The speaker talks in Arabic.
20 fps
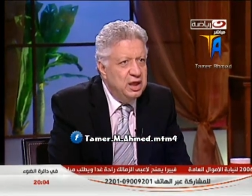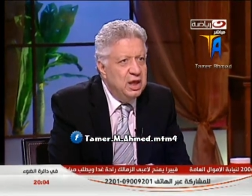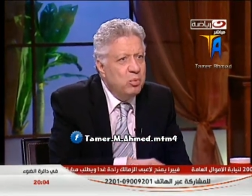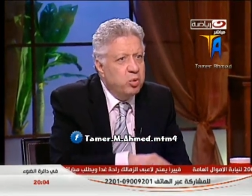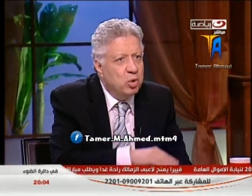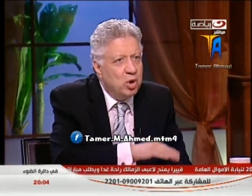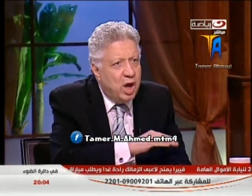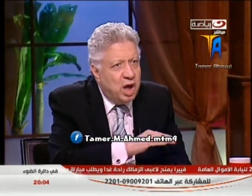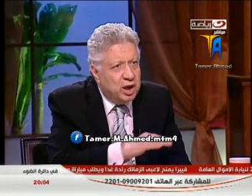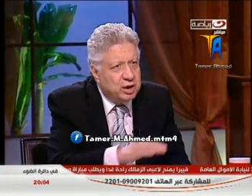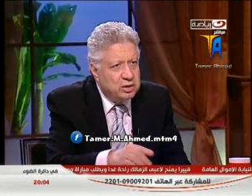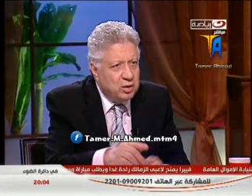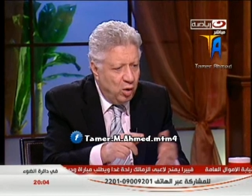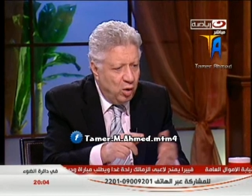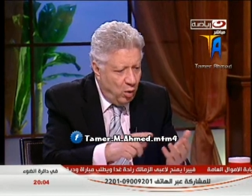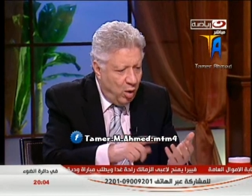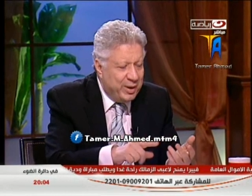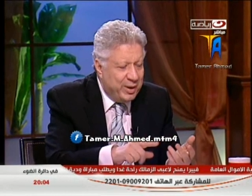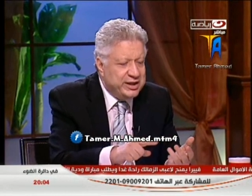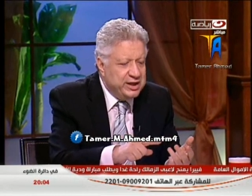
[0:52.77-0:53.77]
نجيبه الارض
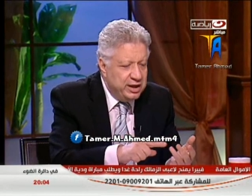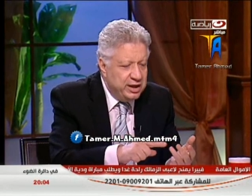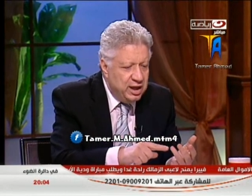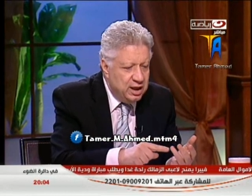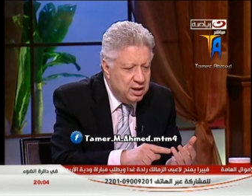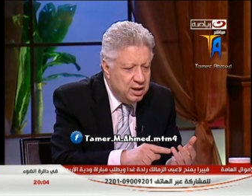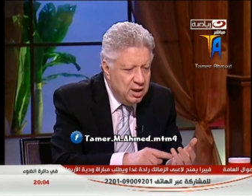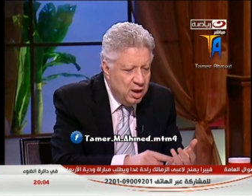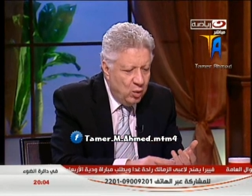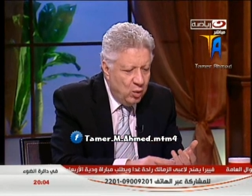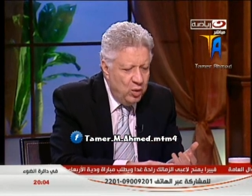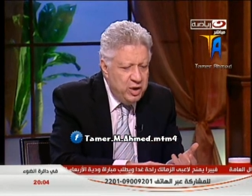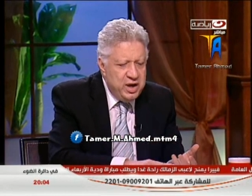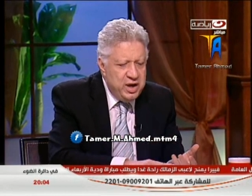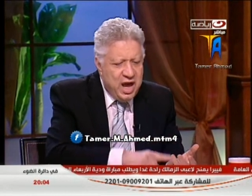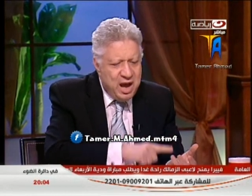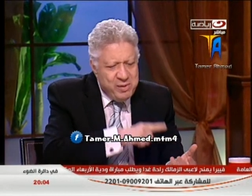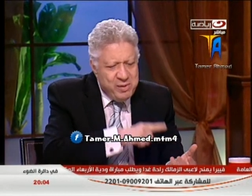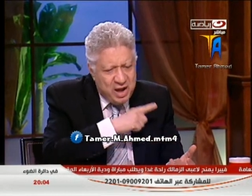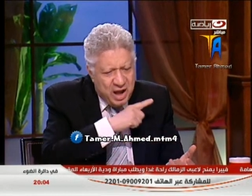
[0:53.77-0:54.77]
هو وبعدين ايه
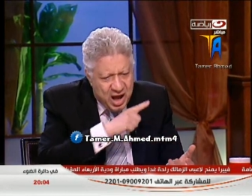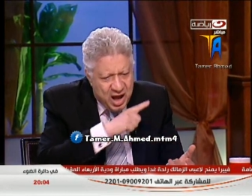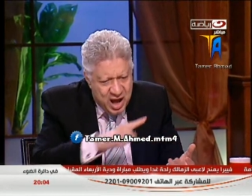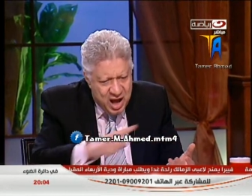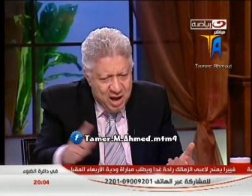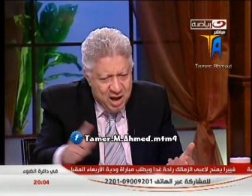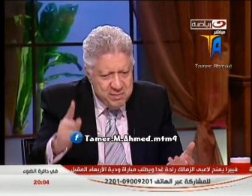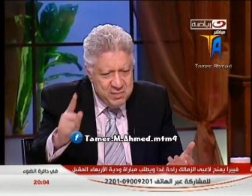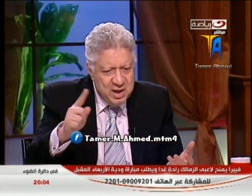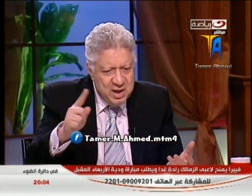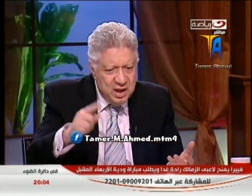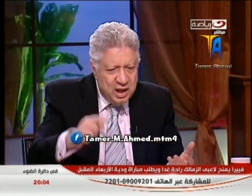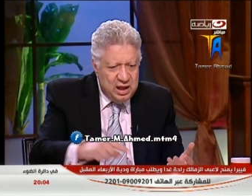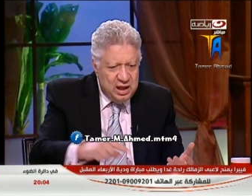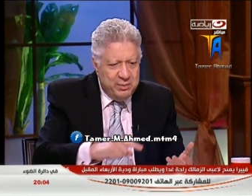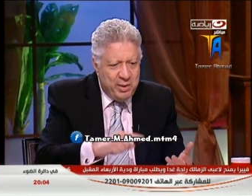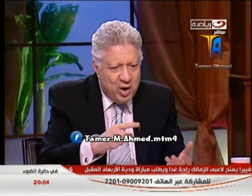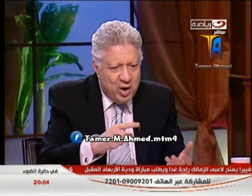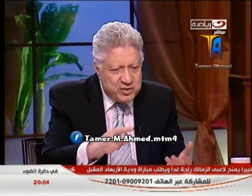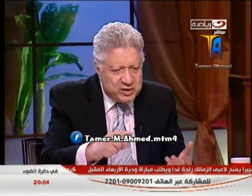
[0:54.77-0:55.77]
والنائب العام
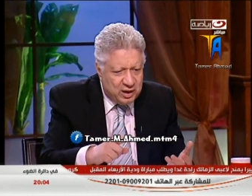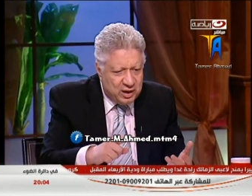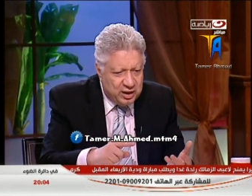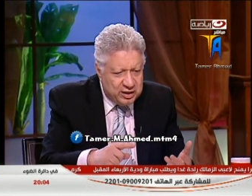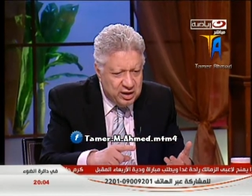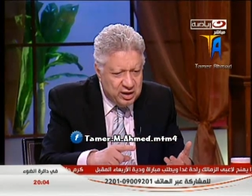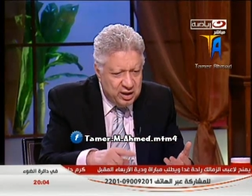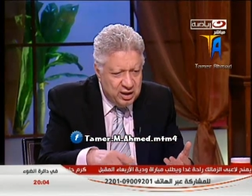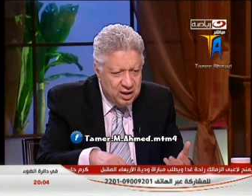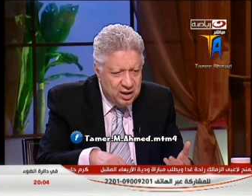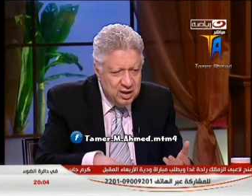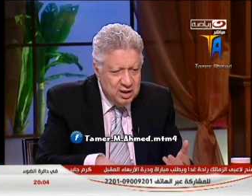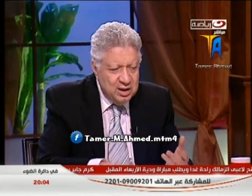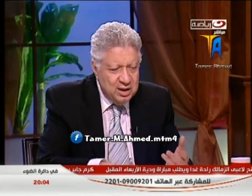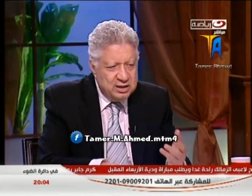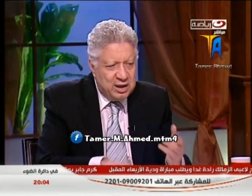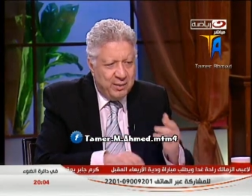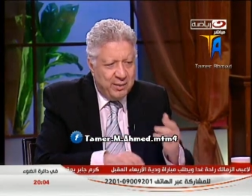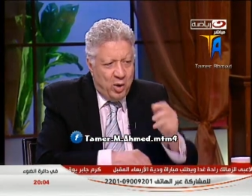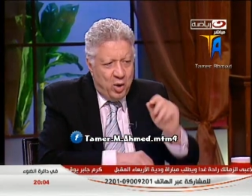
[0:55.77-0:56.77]
اللي بوظ القضيه
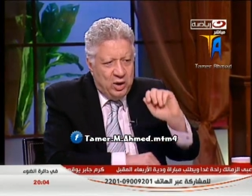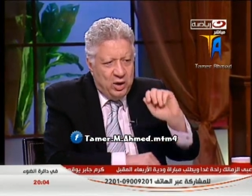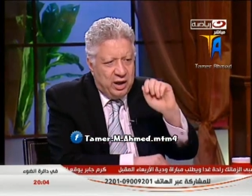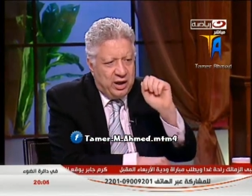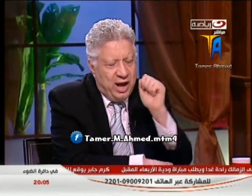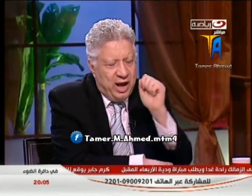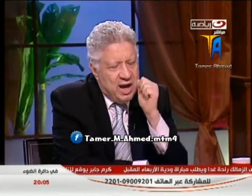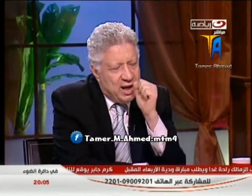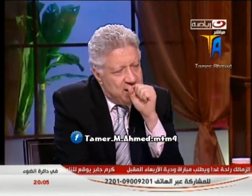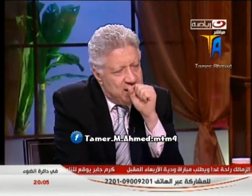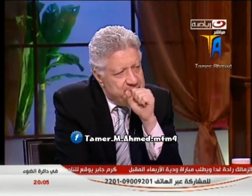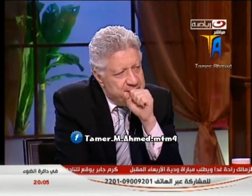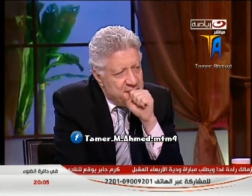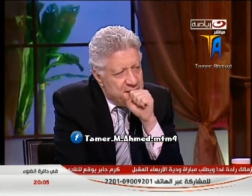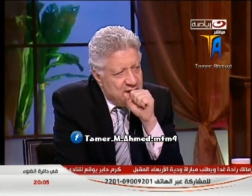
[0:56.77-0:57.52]
طب هقول لك حاجه